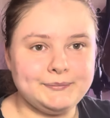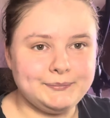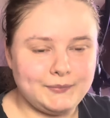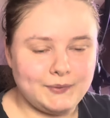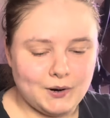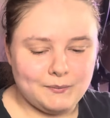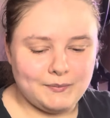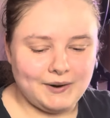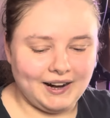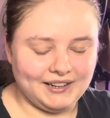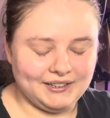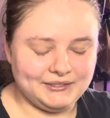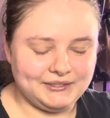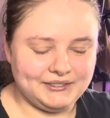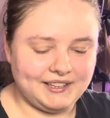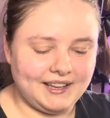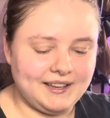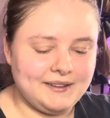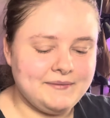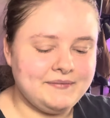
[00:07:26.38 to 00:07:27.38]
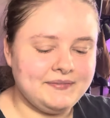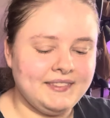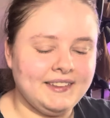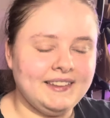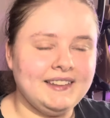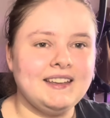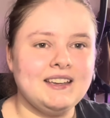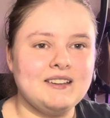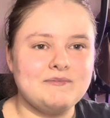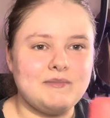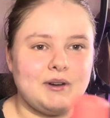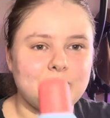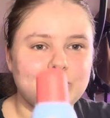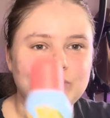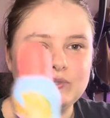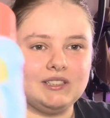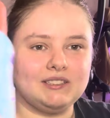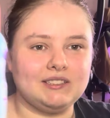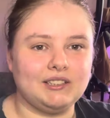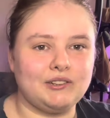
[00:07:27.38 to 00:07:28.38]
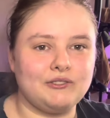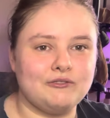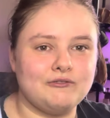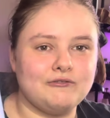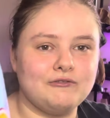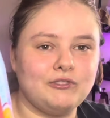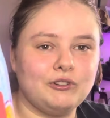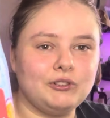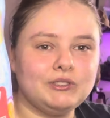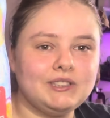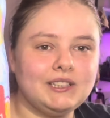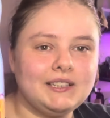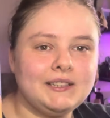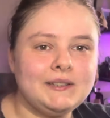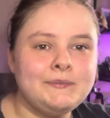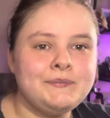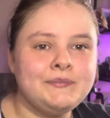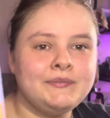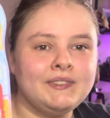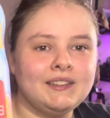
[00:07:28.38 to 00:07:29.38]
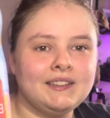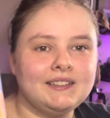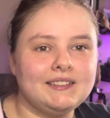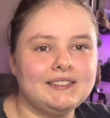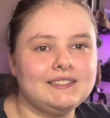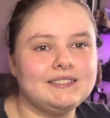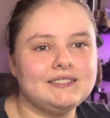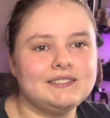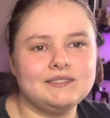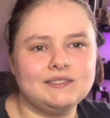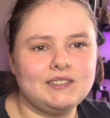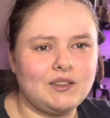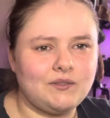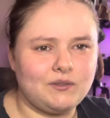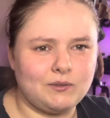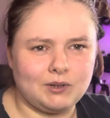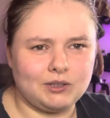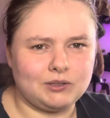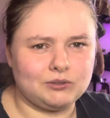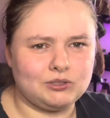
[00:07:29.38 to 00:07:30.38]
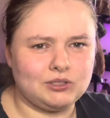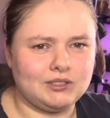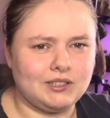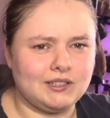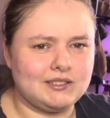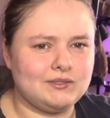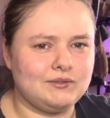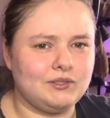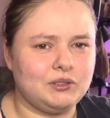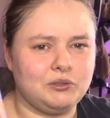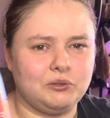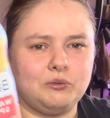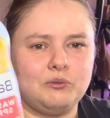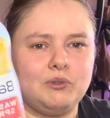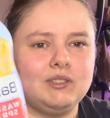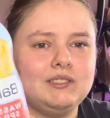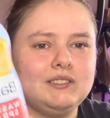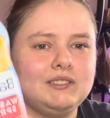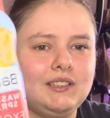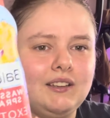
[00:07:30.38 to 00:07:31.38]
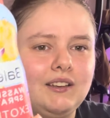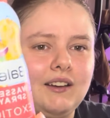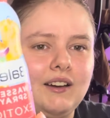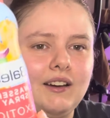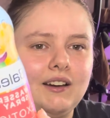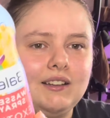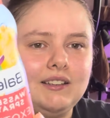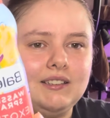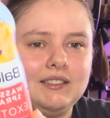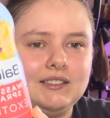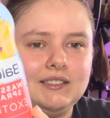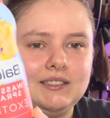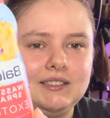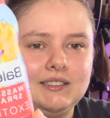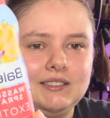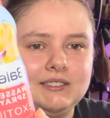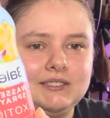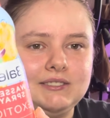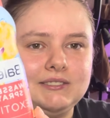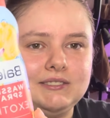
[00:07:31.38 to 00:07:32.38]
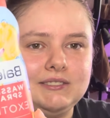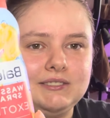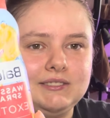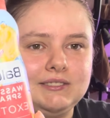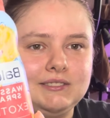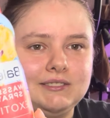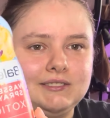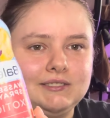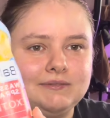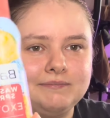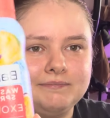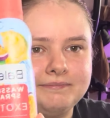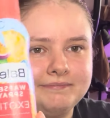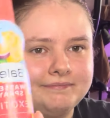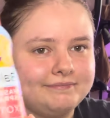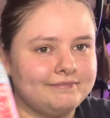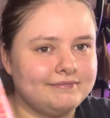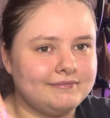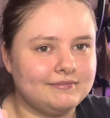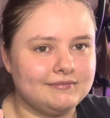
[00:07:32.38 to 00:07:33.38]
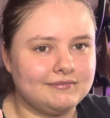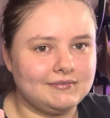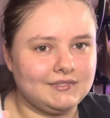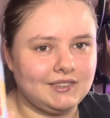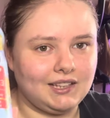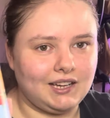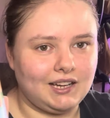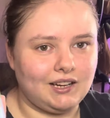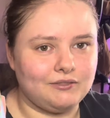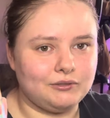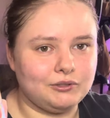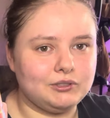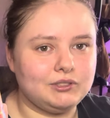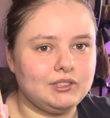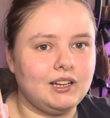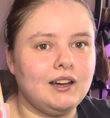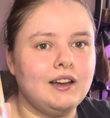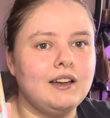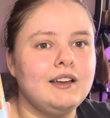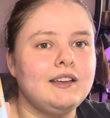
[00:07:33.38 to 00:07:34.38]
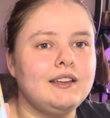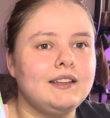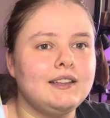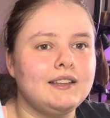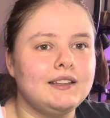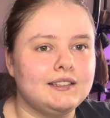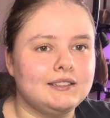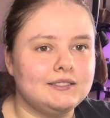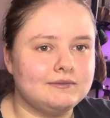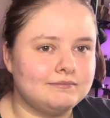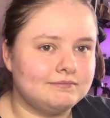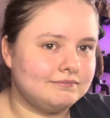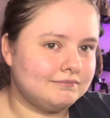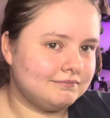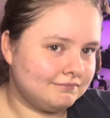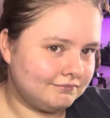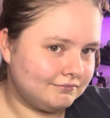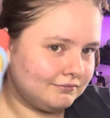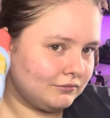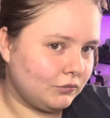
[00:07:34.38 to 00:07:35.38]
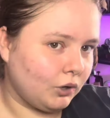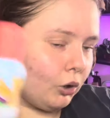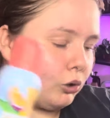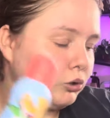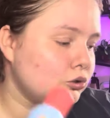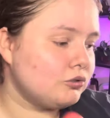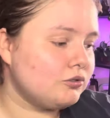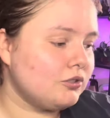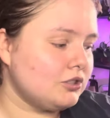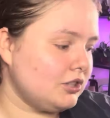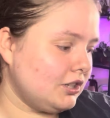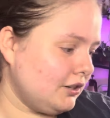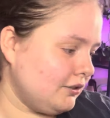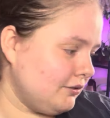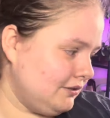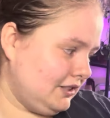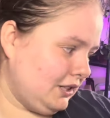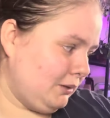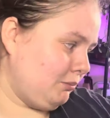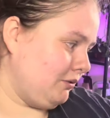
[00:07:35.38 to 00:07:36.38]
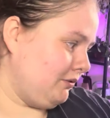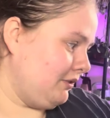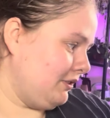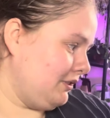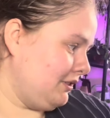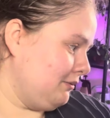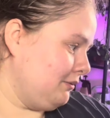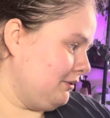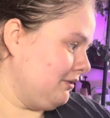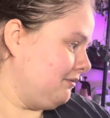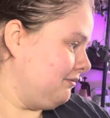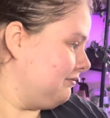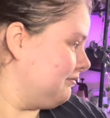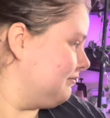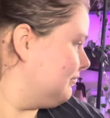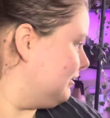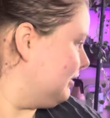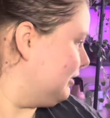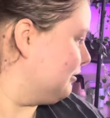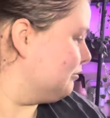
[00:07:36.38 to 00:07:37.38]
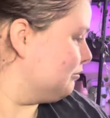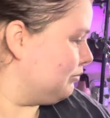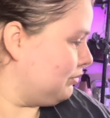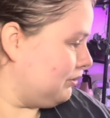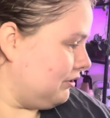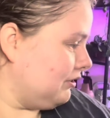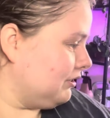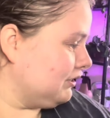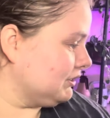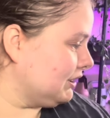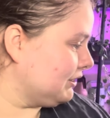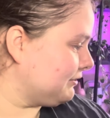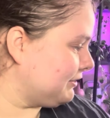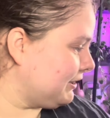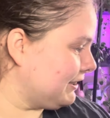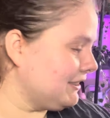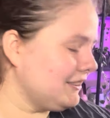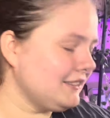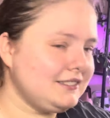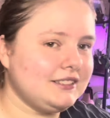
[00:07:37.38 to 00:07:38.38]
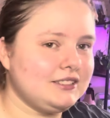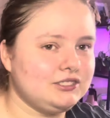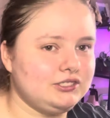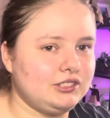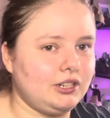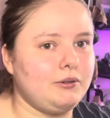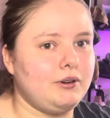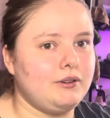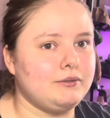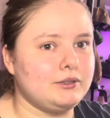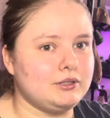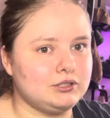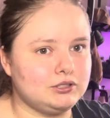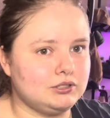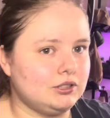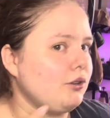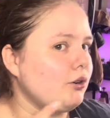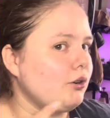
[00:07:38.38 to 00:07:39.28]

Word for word: pomaluję. Mam tutaj taką wodę. Nie wiem, jak to się nazywa dokładnie, ale y, taka woda odświeżająca powiedzmy, no bo ona fajnie tak działa właśnie,